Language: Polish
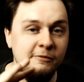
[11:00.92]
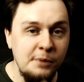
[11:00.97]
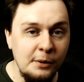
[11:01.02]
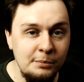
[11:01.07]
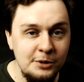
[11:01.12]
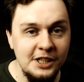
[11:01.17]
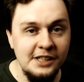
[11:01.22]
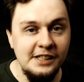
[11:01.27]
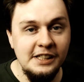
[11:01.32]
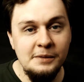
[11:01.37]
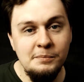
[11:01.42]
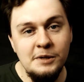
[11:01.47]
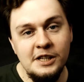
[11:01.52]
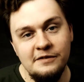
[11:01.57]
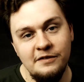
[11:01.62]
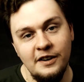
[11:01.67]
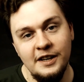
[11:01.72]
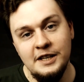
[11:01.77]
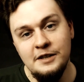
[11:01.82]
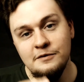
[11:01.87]
w poprzednich
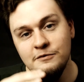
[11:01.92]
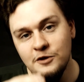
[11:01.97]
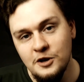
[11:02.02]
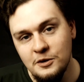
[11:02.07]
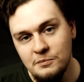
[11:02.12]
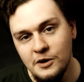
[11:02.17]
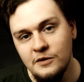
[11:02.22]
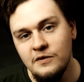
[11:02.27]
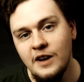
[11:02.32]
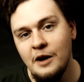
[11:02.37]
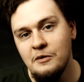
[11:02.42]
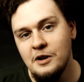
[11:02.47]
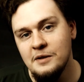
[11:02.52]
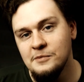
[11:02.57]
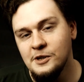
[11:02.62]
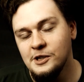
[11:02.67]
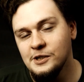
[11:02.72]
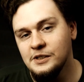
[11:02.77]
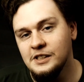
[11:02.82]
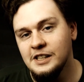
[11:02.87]
briefach
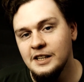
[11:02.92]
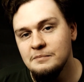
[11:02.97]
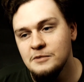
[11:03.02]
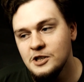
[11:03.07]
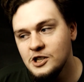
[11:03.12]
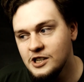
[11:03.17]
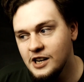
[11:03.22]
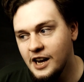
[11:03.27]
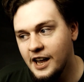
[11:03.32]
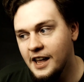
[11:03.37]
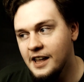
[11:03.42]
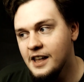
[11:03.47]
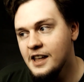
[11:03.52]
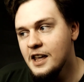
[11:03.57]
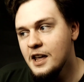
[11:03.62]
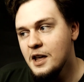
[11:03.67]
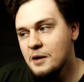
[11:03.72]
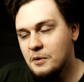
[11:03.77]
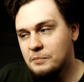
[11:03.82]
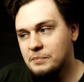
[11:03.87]
informowałem o tym, że
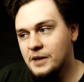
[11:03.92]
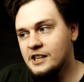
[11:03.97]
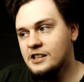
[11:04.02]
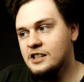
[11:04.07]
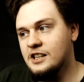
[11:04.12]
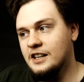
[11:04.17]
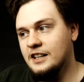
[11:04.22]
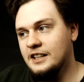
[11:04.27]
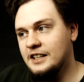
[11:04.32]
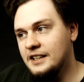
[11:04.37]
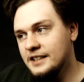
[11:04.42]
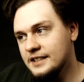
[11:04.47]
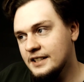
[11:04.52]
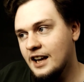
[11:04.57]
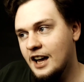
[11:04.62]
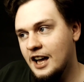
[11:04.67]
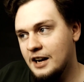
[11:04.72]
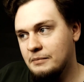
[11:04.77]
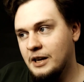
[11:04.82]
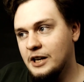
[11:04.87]
po pierwsze
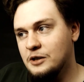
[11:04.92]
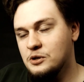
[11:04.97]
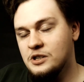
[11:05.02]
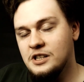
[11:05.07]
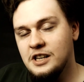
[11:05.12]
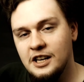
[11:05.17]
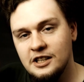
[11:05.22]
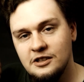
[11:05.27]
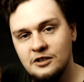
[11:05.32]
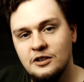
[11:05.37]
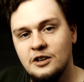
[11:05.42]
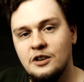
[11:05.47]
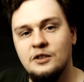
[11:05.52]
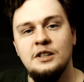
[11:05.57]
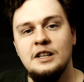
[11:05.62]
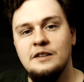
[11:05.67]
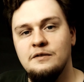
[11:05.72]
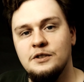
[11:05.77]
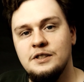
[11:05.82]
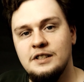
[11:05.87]
chińska armia już
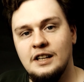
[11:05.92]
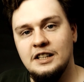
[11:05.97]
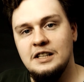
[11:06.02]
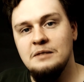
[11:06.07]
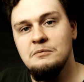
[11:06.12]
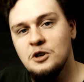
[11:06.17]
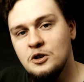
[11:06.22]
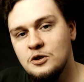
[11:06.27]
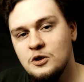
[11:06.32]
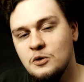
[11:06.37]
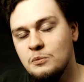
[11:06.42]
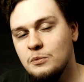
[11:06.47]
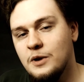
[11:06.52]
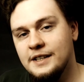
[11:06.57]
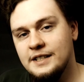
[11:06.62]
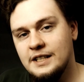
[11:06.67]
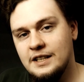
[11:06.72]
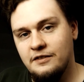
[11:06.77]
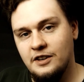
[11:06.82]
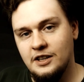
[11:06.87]
niejednokrotnie w ostatnim roku
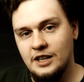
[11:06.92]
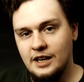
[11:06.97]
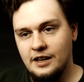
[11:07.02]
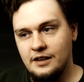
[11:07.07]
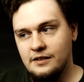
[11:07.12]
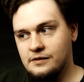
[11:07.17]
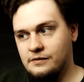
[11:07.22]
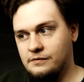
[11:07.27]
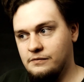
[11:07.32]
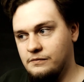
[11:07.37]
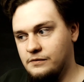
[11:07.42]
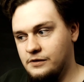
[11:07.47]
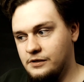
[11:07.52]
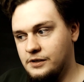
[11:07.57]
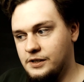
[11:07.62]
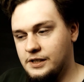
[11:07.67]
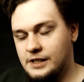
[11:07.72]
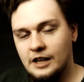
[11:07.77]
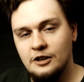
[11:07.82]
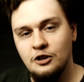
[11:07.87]
była stawiana
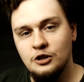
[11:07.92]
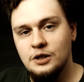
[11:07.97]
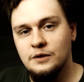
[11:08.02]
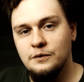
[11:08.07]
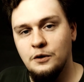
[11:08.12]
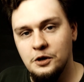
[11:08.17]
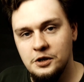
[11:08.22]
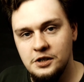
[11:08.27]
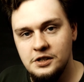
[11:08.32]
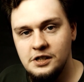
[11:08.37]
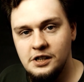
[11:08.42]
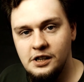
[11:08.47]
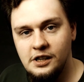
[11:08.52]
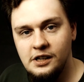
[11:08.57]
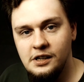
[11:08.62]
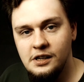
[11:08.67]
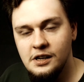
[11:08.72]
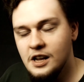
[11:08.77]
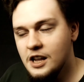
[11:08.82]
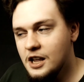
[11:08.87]
w stan
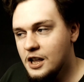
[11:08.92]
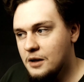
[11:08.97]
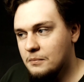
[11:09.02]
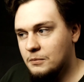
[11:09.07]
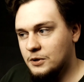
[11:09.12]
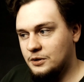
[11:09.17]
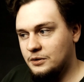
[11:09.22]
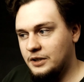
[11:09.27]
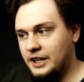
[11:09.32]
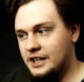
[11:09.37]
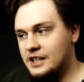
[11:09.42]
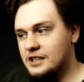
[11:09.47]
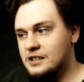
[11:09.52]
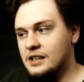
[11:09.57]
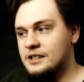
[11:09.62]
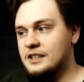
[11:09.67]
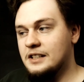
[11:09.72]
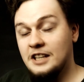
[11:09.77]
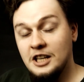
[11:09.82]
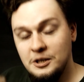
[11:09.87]
gotowości. Po drugie,
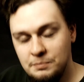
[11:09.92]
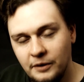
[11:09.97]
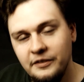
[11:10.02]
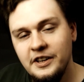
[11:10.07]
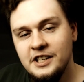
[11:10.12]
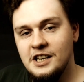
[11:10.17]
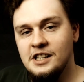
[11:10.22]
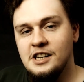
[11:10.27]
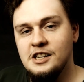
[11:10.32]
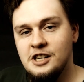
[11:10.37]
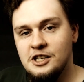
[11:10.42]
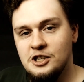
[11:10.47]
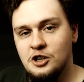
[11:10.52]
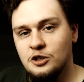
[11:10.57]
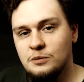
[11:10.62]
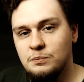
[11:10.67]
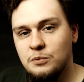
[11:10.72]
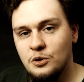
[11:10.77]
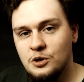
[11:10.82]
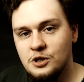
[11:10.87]
Chińczycy też powiedzieli, że nie
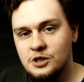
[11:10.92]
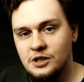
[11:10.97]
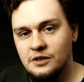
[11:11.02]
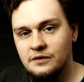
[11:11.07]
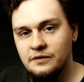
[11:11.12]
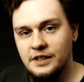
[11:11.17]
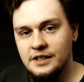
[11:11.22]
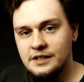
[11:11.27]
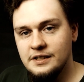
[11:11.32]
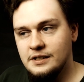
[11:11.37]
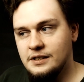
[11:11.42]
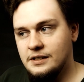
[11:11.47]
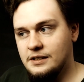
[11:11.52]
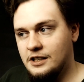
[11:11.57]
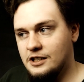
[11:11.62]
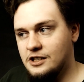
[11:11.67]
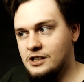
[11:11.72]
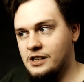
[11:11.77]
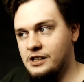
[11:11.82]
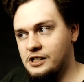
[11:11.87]
odpuszczą, więc
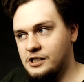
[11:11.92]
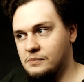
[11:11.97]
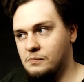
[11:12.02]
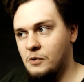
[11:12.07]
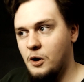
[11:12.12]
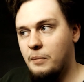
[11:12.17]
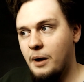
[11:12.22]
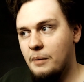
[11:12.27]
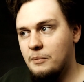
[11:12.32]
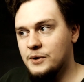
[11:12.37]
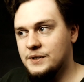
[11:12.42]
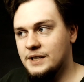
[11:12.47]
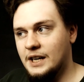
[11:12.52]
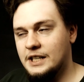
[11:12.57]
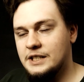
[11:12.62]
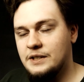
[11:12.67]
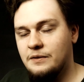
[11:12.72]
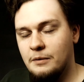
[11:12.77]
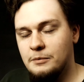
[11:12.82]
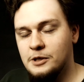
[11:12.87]
jeżeli oba
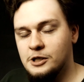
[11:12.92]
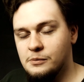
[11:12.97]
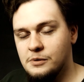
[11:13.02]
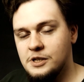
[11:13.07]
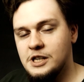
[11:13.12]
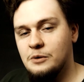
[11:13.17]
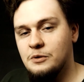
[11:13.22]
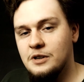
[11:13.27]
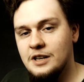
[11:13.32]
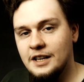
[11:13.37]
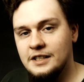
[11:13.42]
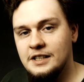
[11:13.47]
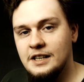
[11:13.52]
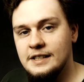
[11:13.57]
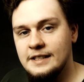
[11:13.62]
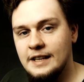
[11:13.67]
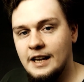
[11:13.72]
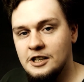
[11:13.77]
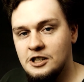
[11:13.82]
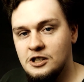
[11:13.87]
mocarstwa będą chciały
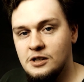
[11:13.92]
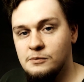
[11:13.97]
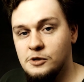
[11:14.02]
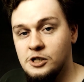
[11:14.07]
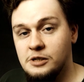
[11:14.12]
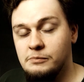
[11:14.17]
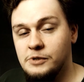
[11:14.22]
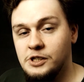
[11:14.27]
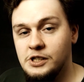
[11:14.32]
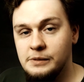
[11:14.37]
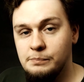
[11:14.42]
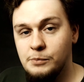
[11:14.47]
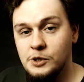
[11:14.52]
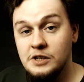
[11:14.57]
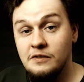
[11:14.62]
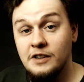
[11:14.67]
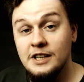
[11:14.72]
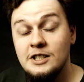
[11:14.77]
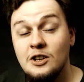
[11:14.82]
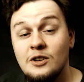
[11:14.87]
naciskać, to możemy się
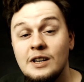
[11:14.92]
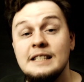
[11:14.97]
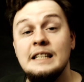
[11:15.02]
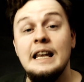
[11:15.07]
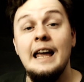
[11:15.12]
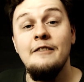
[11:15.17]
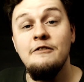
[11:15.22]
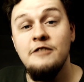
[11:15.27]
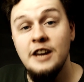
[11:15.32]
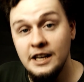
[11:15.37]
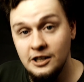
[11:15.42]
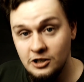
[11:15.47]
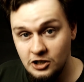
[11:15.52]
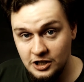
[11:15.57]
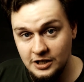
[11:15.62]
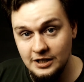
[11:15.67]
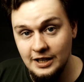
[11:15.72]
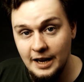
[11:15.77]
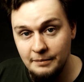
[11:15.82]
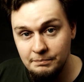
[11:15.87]
spodziewać coraz
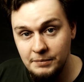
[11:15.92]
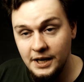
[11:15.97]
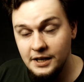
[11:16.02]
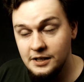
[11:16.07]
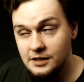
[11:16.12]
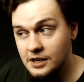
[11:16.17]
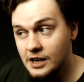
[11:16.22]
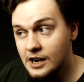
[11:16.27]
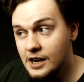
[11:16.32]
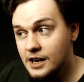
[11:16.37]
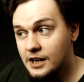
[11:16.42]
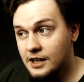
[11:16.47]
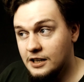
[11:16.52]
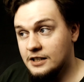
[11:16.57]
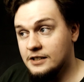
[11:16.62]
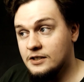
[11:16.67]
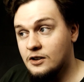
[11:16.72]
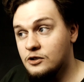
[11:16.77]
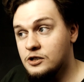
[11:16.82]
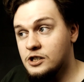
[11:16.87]
większych napięć i
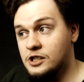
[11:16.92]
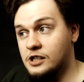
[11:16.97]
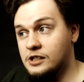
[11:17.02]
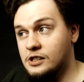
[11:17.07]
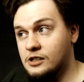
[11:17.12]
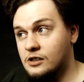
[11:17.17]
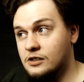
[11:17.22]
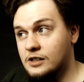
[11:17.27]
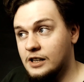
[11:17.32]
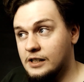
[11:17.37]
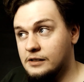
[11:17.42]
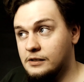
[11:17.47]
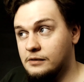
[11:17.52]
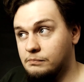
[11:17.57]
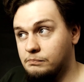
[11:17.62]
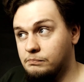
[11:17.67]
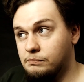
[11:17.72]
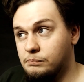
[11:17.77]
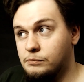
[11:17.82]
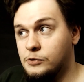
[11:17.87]
nie skończy się tylko na
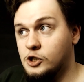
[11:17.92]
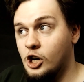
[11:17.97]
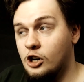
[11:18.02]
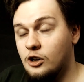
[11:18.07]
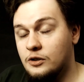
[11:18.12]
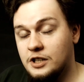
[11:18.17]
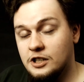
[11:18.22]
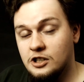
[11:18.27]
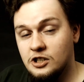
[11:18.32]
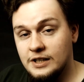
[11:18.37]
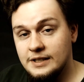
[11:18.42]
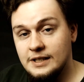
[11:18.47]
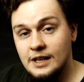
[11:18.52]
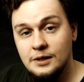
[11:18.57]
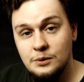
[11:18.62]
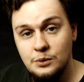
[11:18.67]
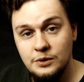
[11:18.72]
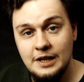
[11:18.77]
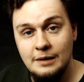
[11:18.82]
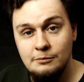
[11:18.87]
przelocie
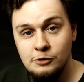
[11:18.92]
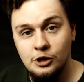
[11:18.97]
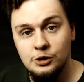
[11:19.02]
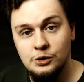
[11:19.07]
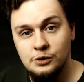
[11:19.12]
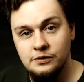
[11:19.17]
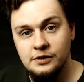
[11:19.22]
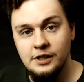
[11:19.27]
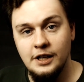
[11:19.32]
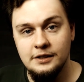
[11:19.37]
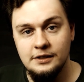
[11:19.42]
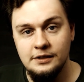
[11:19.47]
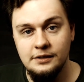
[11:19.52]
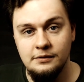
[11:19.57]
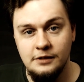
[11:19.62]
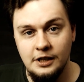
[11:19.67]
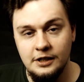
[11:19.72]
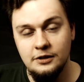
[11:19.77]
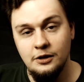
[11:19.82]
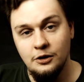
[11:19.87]
16 samolotów
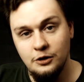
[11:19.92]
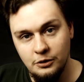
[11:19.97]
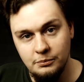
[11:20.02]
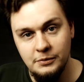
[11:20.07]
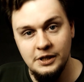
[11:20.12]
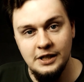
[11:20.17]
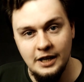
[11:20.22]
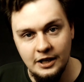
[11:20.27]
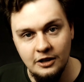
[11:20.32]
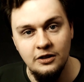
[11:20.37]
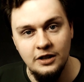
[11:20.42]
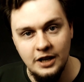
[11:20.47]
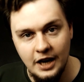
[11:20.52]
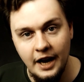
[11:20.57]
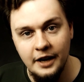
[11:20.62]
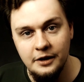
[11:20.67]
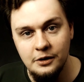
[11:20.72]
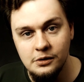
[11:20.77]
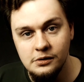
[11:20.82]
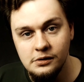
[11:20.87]
nad terytorium innego
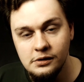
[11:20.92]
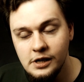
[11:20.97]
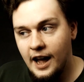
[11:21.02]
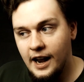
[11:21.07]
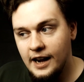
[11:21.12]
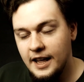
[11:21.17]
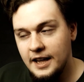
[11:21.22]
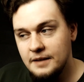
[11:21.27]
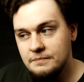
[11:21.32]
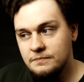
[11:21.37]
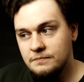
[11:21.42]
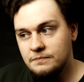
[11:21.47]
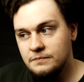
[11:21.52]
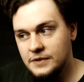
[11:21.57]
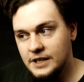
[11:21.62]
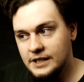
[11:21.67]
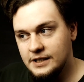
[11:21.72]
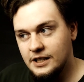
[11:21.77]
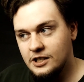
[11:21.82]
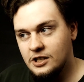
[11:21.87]
kraju. Ale
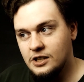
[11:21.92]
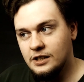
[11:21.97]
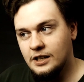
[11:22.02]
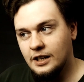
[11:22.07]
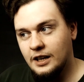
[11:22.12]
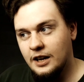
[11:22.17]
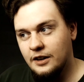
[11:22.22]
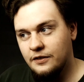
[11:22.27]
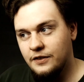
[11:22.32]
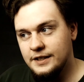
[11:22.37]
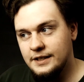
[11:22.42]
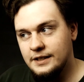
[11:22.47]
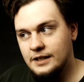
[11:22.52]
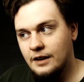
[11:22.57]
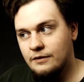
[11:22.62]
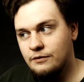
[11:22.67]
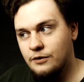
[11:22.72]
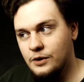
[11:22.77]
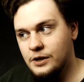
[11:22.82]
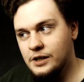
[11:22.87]
jest jeszcze taka
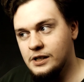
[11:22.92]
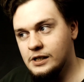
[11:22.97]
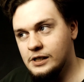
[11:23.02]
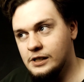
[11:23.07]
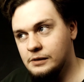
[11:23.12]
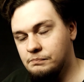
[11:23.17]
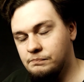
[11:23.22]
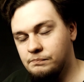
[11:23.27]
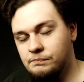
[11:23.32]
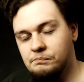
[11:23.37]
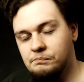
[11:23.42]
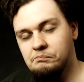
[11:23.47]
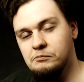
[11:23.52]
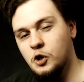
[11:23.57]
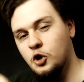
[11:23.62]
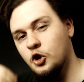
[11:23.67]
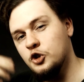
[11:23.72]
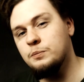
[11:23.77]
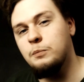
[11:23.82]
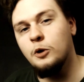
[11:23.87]
kwestia wojny
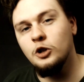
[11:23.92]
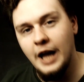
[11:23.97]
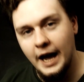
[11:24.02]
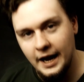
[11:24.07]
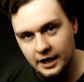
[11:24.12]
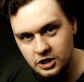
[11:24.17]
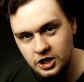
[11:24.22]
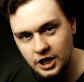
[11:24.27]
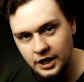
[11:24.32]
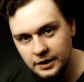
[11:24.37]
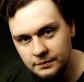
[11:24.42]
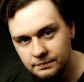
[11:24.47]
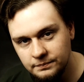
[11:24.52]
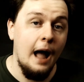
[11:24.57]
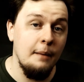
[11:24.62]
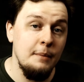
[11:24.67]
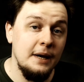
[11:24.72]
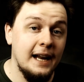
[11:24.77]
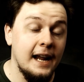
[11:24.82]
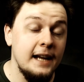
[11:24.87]
gospodarczej.
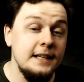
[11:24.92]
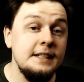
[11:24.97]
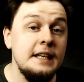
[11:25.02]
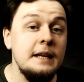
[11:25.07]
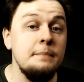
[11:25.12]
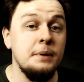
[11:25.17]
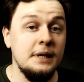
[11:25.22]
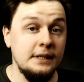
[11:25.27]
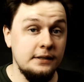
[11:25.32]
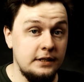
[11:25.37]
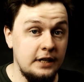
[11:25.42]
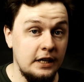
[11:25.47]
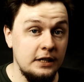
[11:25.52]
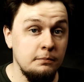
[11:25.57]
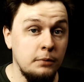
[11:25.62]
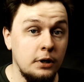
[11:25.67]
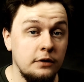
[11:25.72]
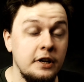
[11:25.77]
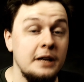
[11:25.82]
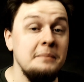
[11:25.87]
Amerykański
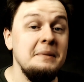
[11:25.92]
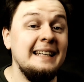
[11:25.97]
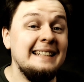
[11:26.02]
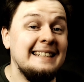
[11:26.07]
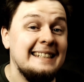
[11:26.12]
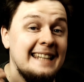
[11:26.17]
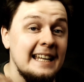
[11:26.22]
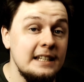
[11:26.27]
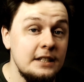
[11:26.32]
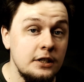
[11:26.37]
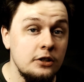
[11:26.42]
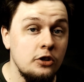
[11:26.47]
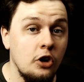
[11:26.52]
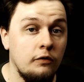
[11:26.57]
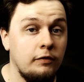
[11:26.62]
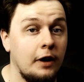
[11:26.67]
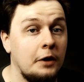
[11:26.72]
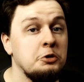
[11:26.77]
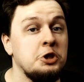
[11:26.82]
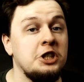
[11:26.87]
prezydent bowiem
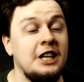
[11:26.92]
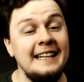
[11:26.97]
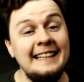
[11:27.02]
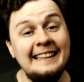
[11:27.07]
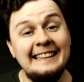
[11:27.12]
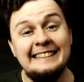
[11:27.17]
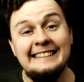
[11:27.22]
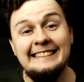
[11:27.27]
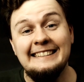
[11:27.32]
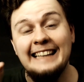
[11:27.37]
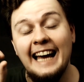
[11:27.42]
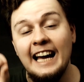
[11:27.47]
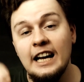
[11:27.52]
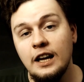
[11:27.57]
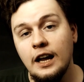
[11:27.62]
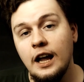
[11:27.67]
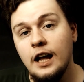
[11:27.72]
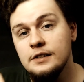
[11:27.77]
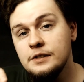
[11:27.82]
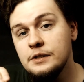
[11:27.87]
zdecydował, że
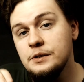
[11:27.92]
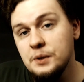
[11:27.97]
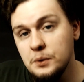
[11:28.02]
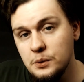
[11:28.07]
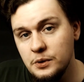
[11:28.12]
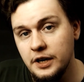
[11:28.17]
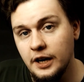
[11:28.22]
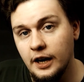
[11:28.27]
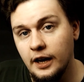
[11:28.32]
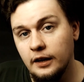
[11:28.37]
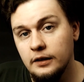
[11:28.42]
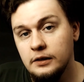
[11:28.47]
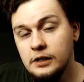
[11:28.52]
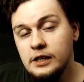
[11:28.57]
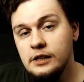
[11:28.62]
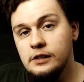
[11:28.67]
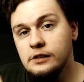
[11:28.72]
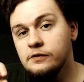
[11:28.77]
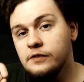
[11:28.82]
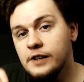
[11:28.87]
zakazuje
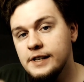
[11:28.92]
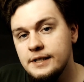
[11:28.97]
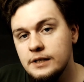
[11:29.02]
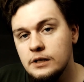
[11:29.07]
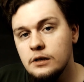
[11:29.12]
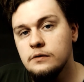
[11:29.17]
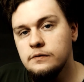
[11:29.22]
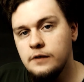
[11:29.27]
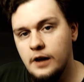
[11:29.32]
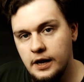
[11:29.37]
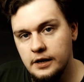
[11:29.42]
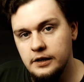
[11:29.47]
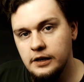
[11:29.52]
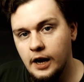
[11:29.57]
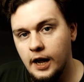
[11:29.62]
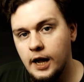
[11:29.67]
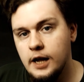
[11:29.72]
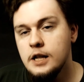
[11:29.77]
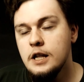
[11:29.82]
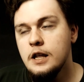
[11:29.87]

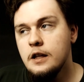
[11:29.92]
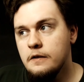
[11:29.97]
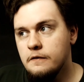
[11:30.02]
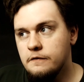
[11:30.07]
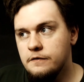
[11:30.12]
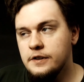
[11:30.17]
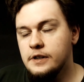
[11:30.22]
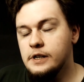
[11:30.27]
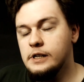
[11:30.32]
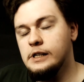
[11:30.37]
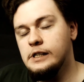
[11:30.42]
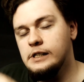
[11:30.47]
inwestowania w